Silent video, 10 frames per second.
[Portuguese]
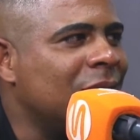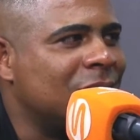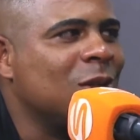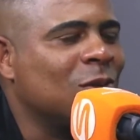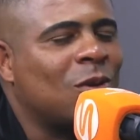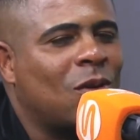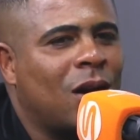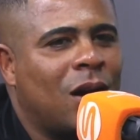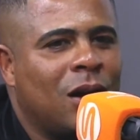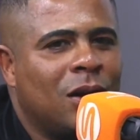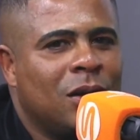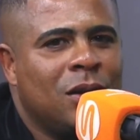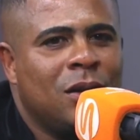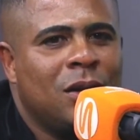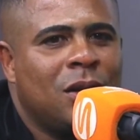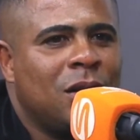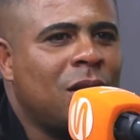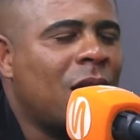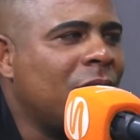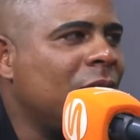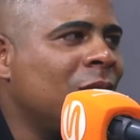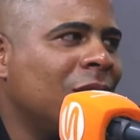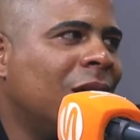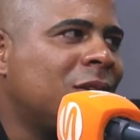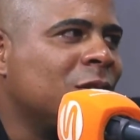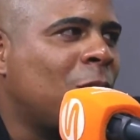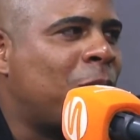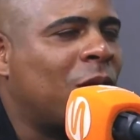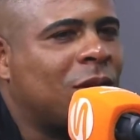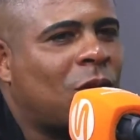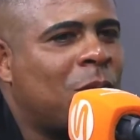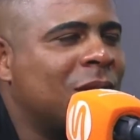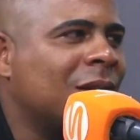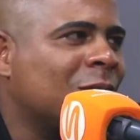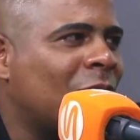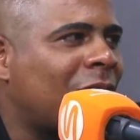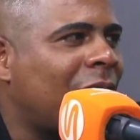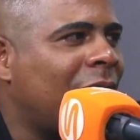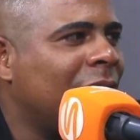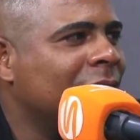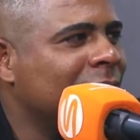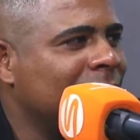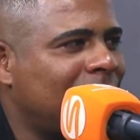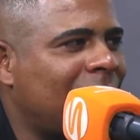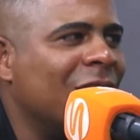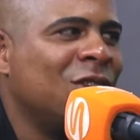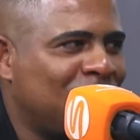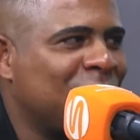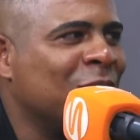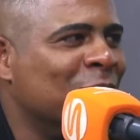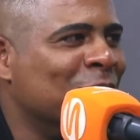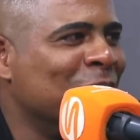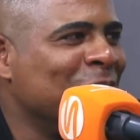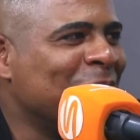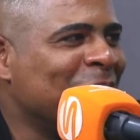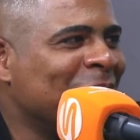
Eles iam tocar. E aí, antes do poeta começar a tocar, a gente chegou.